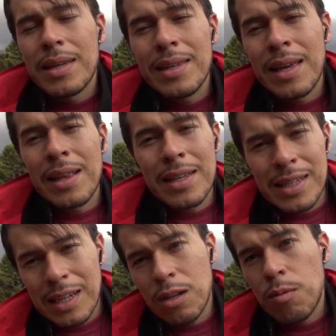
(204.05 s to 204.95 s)
Y él
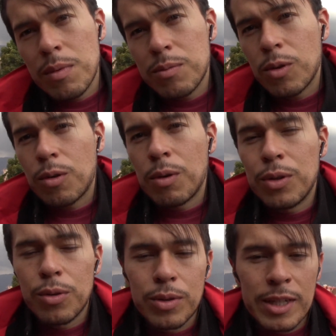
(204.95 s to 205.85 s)
dice que lo mismo
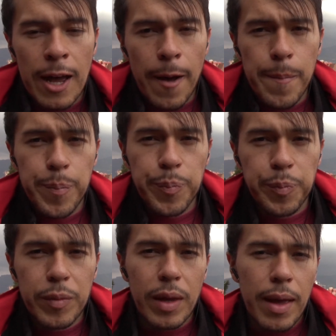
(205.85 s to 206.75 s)
cuando ya
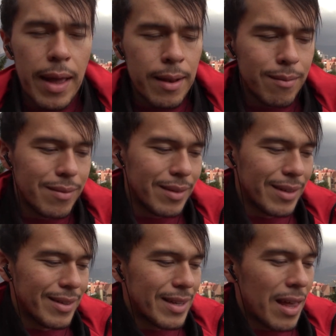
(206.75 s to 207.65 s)
él,
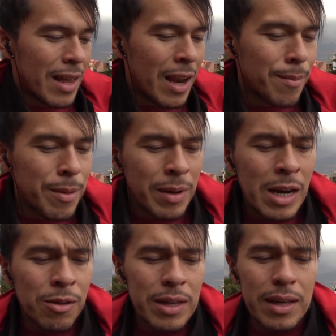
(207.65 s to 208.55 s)
o sea, da la misma
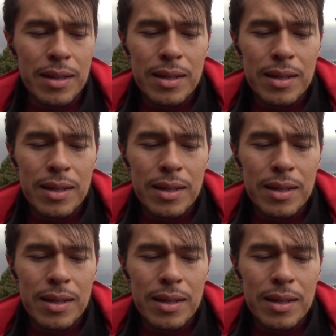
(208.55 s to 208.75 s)
analogía.